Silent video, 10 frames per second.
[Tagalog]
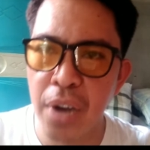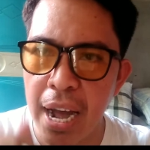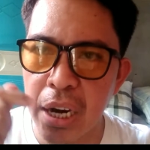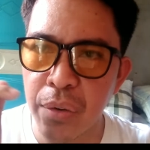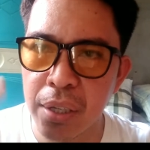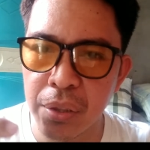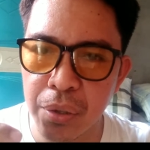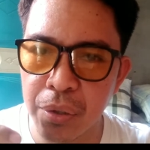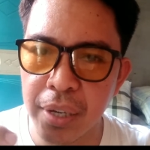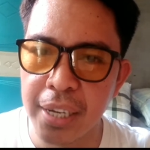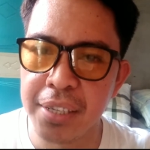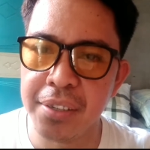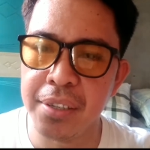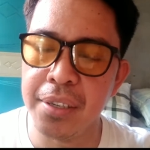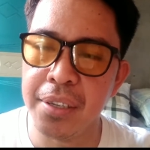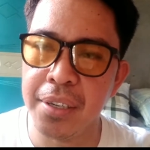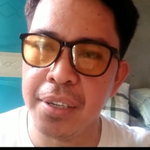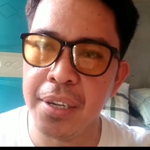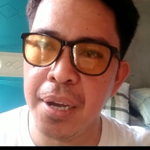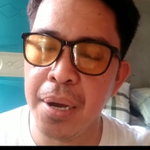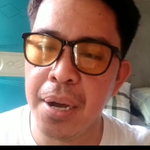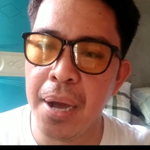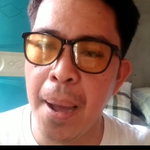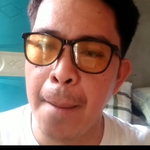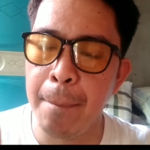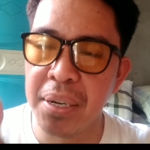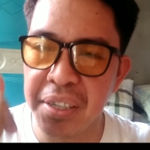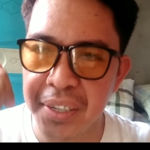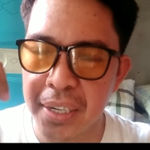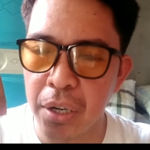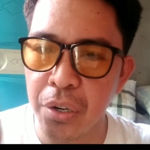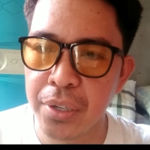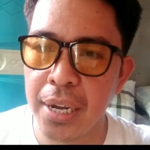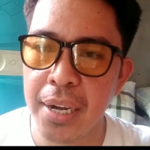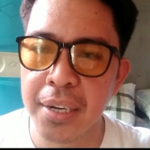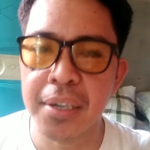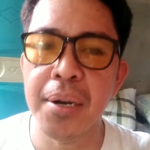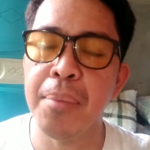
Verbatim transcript: Yung araw na to guys, magsishare ako ng